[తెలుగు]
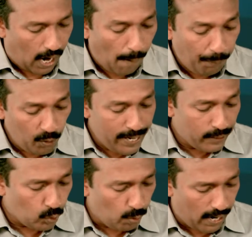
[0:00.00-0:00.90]
అప్పుడు
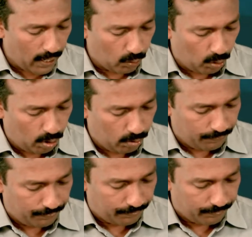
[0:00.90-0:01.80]
యేసు వాళ్ళతో
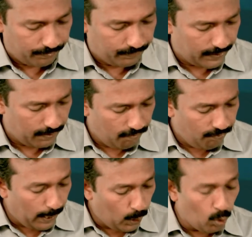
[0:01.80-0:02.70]

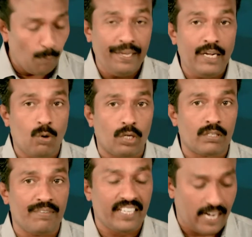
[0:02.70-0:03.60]
వెలుగు
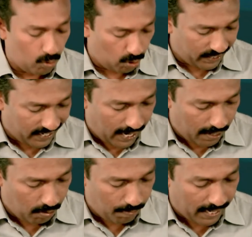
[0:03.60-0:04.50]
మీకోసం ఇంకా
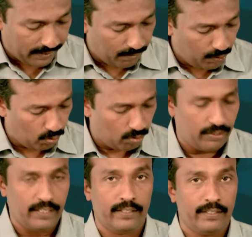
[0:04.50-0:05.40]
కొంతకాలం మాత్రమే
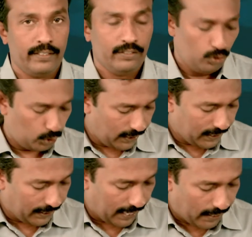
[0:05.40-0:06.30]
ఉంటుంది
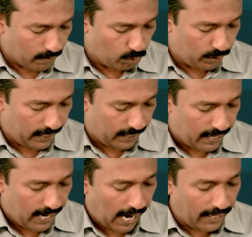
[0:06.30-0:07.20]
చీకటి రాకముందే
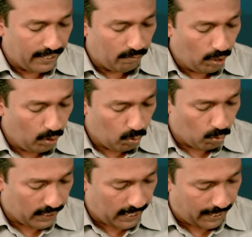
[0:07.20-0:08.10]
అంటే వెలుగు
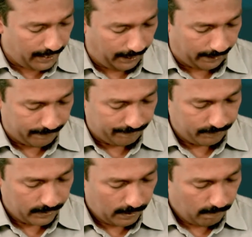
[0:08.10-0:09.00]
ఉండగానే
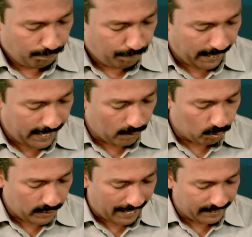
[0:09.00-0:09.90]

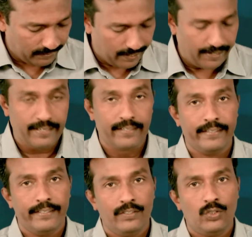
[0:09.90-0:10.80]
ప్రయాణం సాగించండి
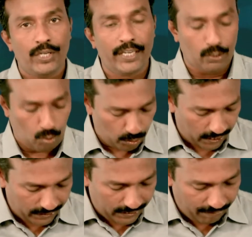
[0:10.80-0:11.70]
చీకట్లో
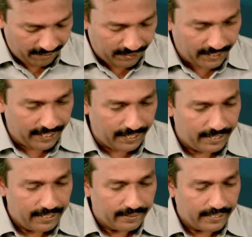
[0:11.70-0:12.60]
నడిచే వ్యక్తికి
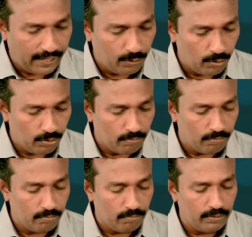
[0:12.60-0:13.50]
తాను
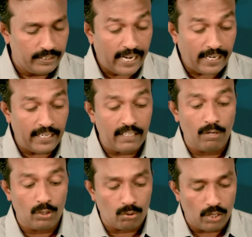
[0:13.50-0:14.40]
ఎక్కడికి
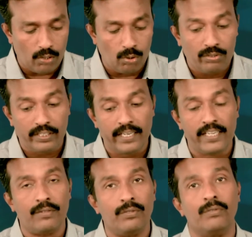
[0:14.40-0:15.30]
వెళ్తున్నాడో
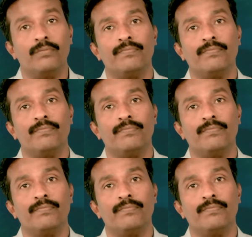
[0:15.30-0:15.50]
తెలియదు